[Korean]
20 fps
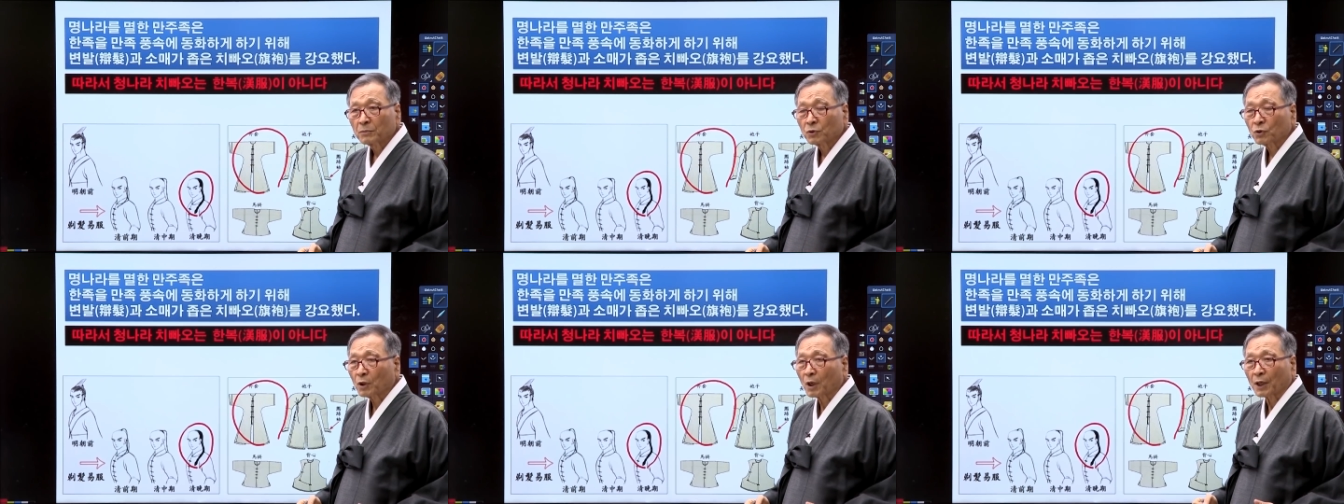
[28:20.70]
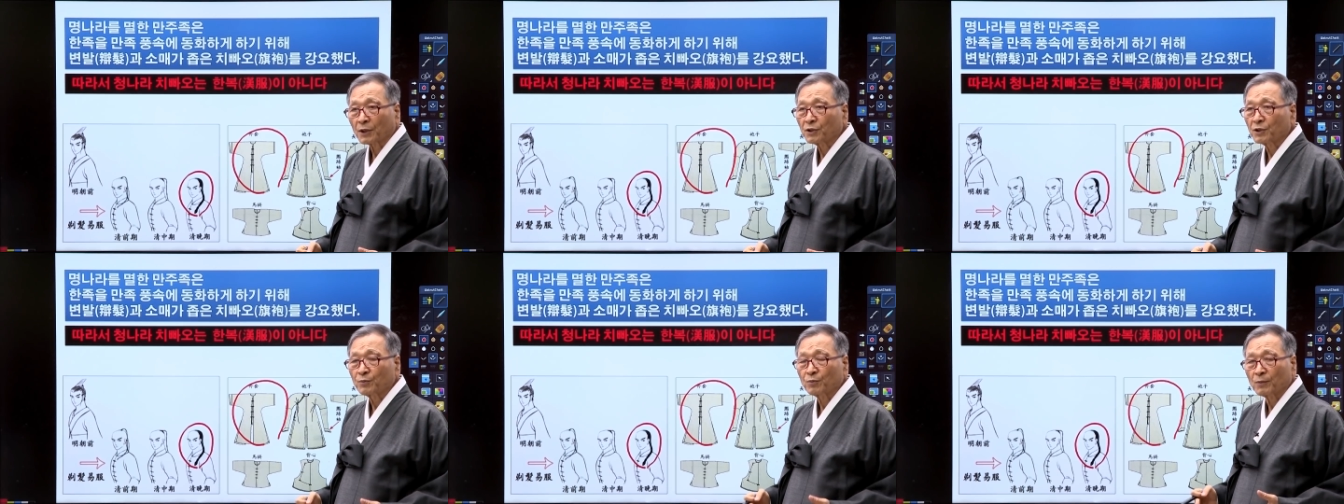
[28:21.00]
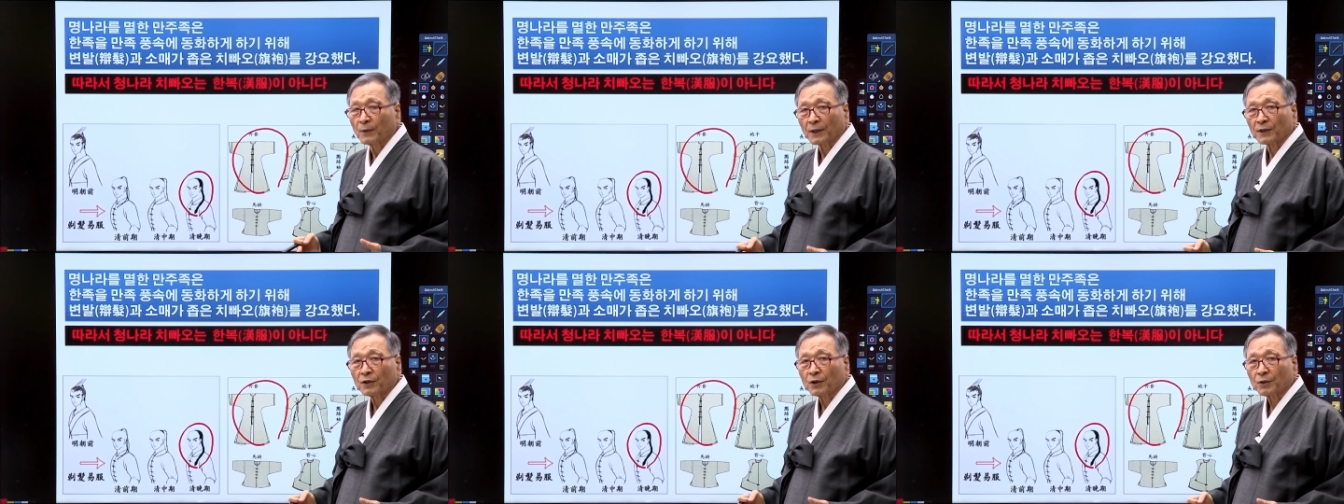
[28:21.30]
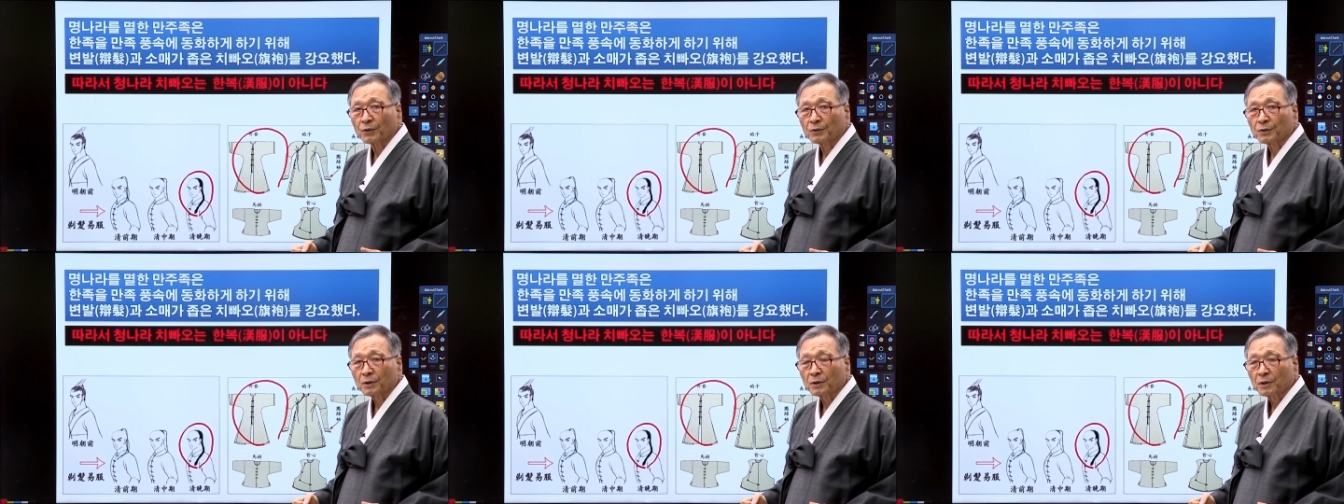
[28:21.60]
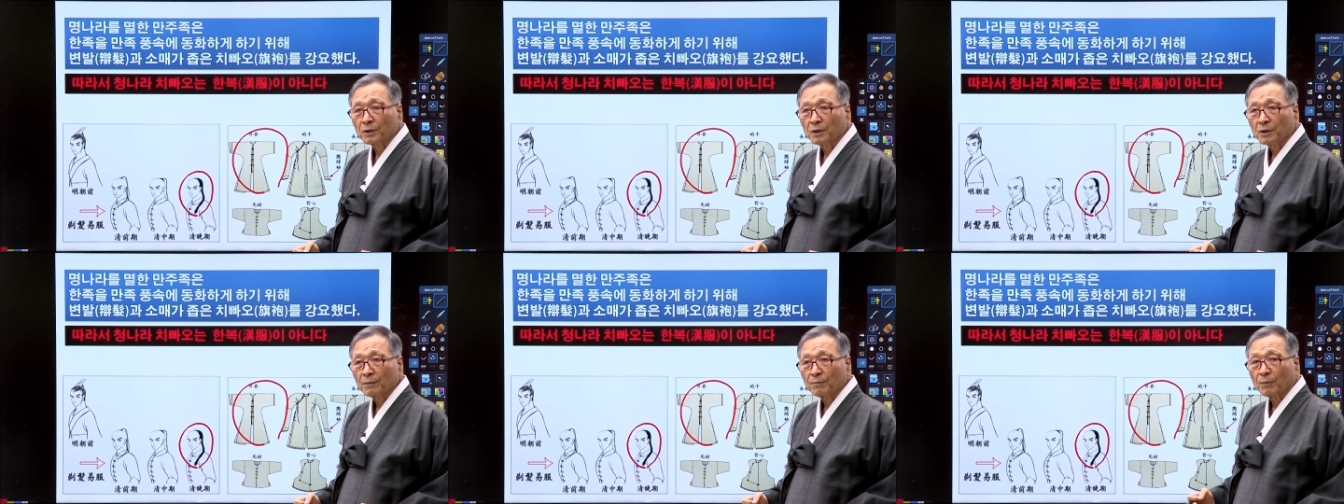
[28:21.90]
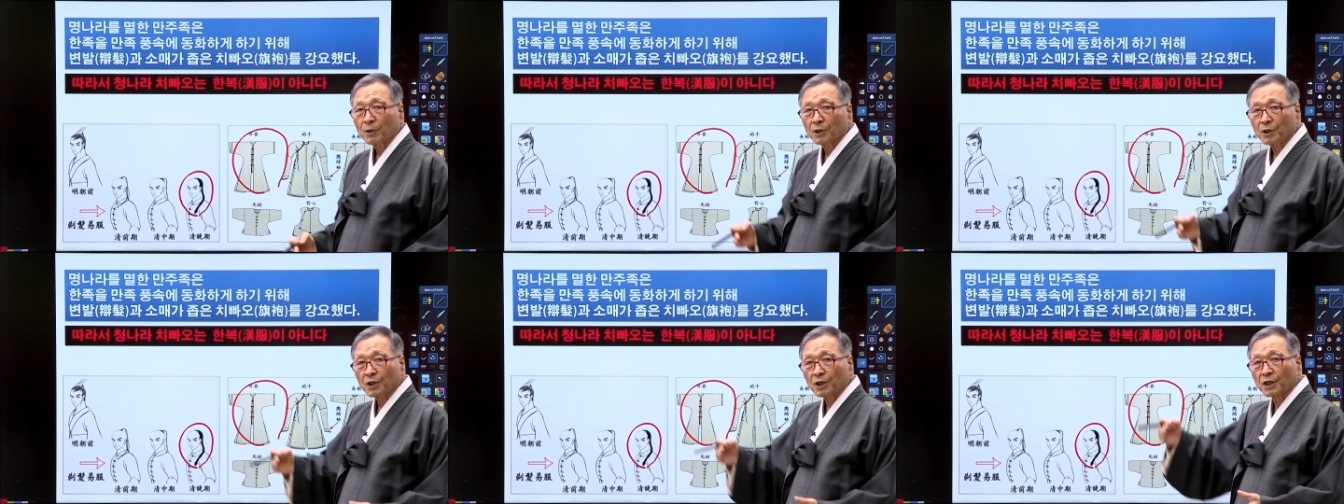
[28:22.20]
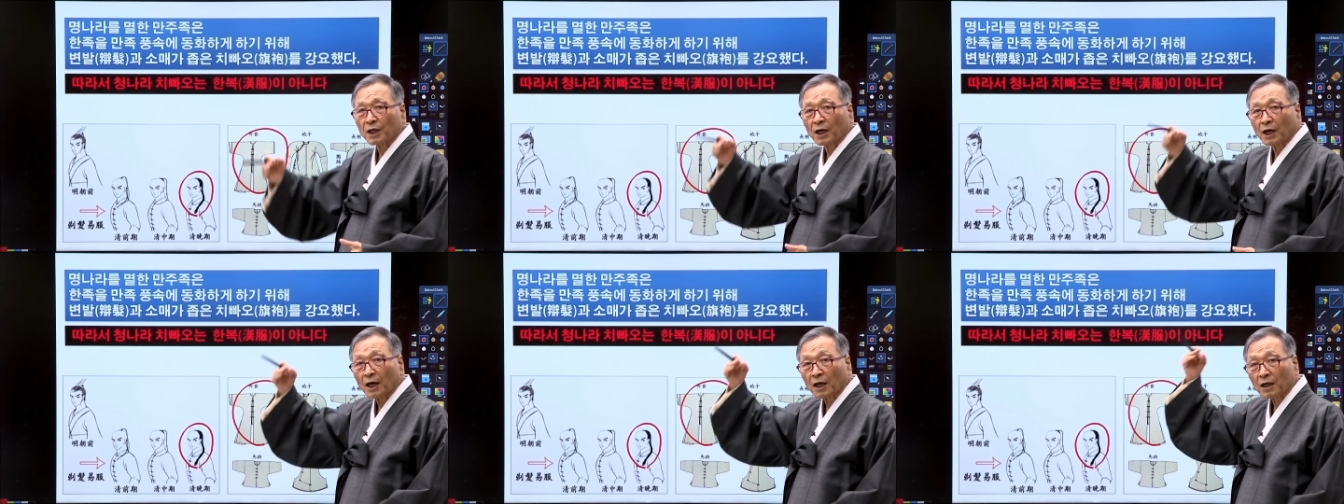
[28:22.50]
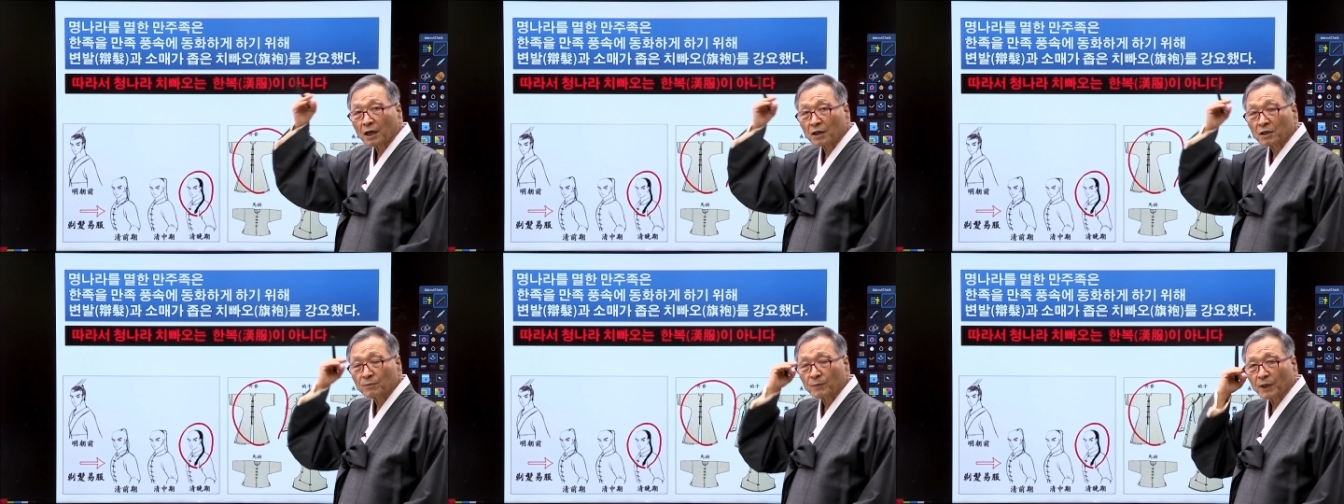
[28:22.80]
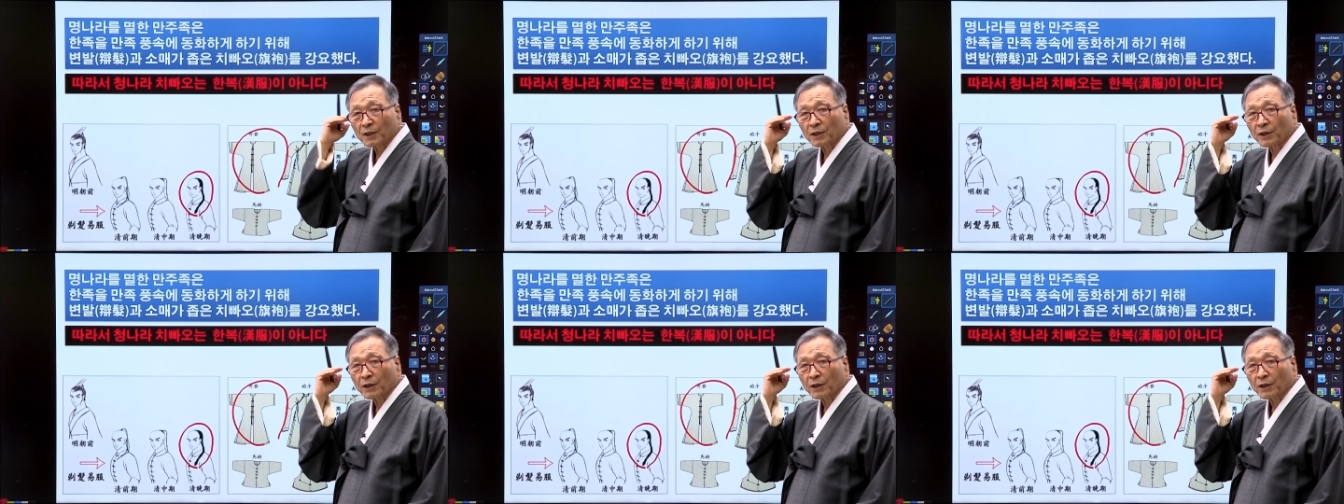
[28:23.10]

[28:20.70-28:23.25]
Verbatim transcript: 이거 안 입으면 안 돼요. 머리 이렇게 안 깎으면